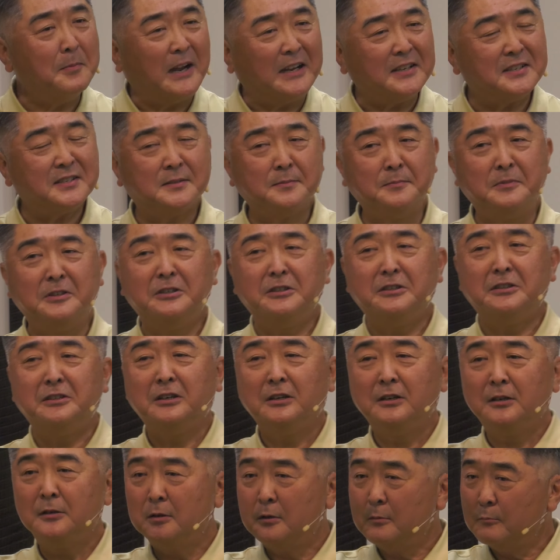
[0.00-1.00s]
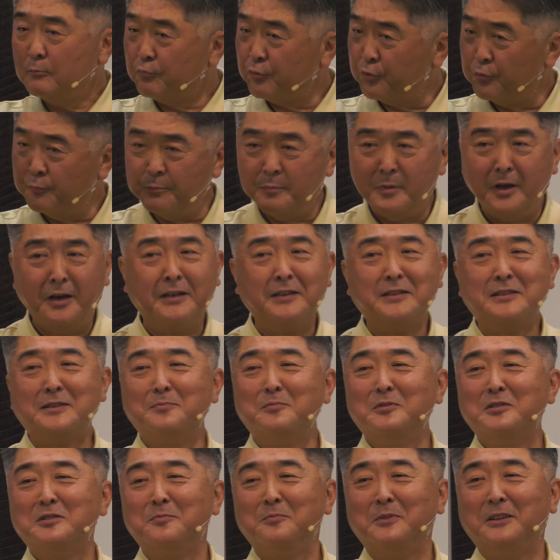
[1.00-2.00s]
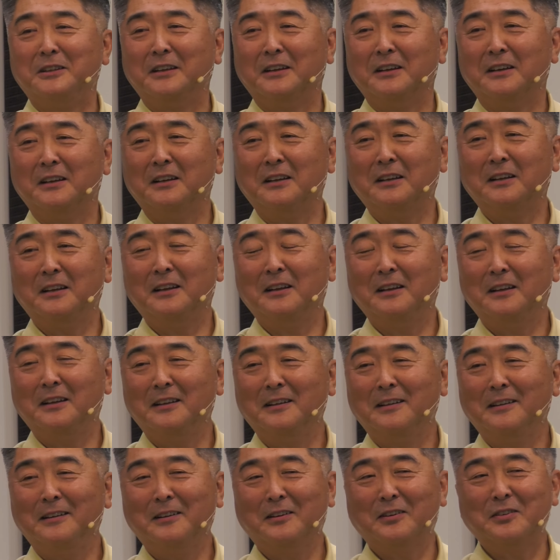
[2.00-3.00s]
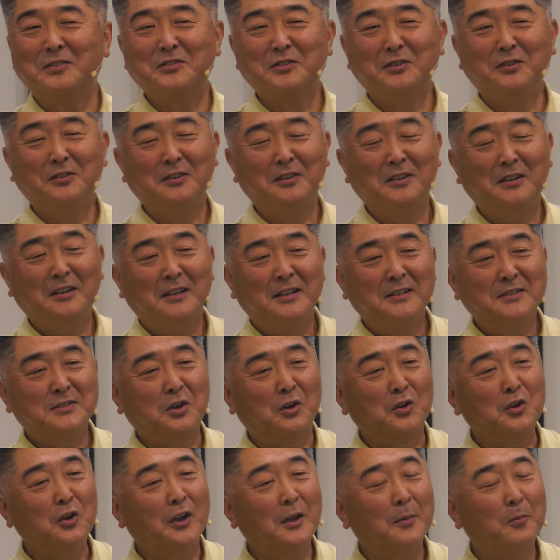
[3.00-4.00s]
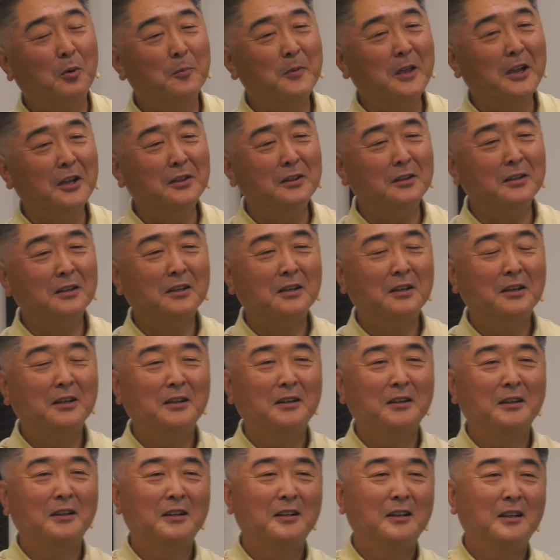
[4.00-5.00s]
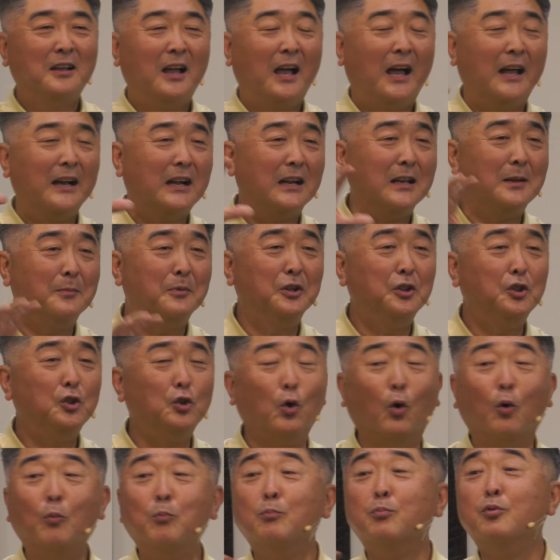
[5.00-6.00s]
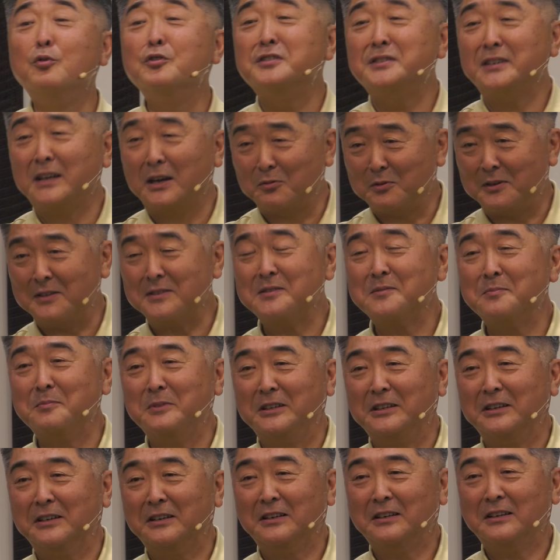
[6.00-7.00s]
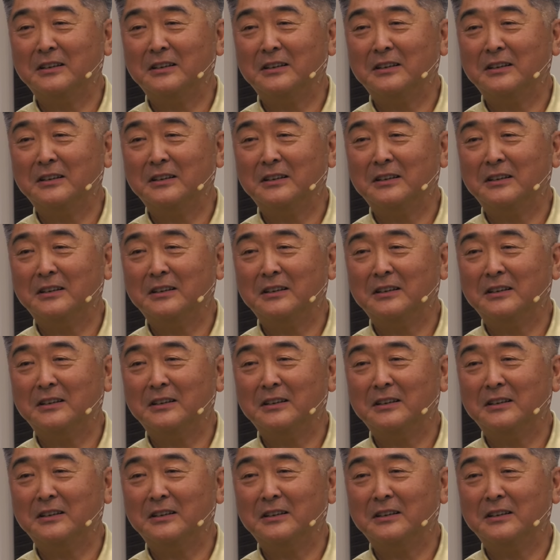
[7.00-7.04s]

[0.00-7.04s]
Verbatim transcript: 말씀을 분명히 심으십니다. 그렇죠? 성경에 보면 하나님은 농부시라고 그랬습니다.